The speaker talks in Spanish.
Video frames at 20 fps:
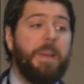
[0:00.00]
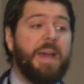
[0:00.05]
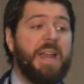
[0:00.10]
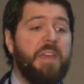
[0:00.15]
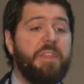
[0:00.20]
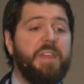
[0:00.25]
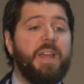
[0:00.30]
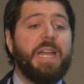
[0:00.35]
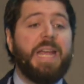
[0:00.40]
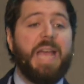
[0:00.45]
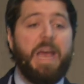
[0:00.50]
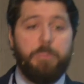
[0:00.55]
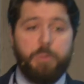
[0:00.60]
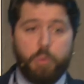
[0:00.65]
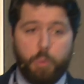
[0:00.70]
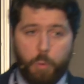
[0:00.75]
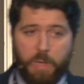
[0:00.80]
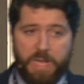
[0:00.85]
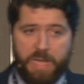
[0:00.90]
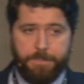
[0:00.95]
hacer
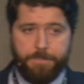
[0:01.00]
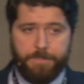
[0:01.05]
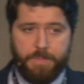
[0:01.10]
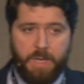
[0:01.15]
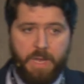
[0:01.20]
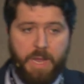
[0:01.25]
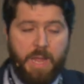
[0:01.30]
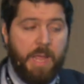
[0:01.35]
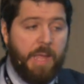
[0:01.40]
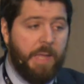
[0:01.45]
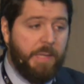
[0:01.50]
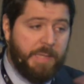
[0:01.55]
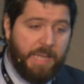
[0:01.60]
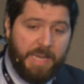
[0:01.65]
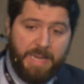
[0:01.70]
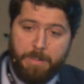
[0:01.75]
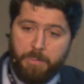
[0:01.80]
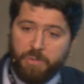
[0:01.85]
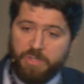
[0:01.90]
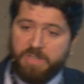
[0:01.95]
captura.
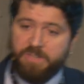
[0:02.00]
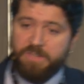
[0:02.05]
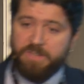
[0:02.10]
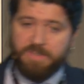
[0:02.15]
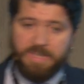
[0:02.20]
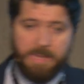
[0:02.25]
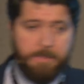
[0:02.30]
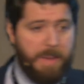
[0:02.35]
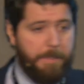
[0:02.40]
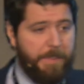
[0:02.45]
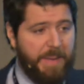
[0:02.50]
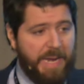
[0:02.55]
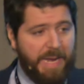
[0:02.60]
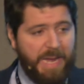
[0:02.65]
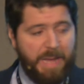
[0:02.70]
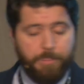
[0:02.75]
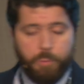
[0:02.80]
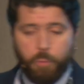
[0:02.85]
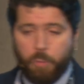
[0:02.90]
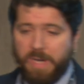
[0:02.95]
Tenemos el sistema para
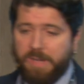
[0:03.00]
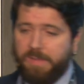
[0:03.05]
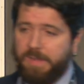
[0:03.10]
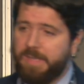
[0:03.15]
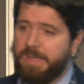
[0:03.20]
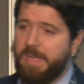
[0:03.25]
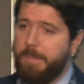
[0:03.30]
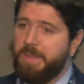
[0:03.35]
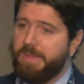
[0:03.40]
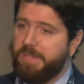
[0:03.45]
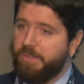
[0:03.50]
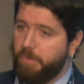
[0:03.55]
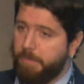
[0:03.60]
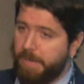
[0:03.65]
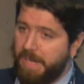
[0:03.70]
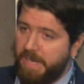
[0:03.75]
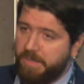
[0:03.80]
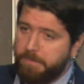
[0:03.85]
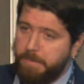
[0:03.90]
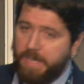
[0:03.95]
capturar directamente sobre
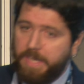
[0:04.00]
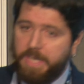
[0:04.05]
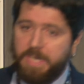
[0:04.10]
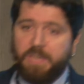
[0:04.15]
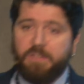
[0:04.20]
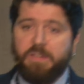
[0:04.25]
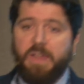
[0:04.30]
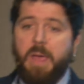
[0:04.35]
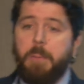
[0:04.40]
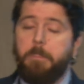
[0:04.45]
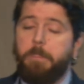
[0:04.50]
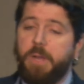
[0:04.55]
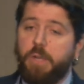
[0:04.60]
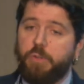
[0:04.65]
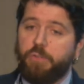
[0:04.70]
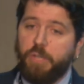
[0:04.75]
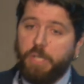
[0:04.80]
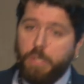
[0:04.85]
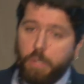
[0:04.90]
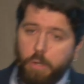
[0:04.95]
las máquinas, pero
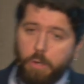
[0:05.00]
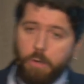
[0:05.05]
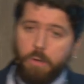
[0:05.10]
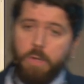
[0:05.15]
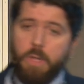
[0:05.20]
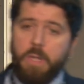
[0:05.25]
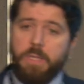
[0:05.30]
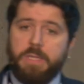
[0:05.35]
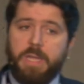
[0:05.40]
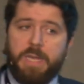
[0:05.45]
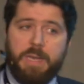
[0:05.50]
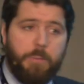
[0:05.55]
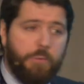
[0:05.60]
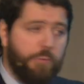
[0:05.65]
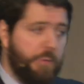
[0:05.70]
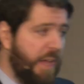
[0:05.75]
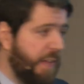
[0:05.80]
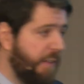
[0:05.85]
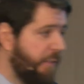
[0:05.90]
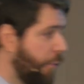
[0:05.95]
si no, tenemos
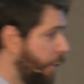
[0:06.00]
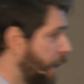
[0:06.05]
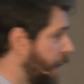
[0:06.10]
una suite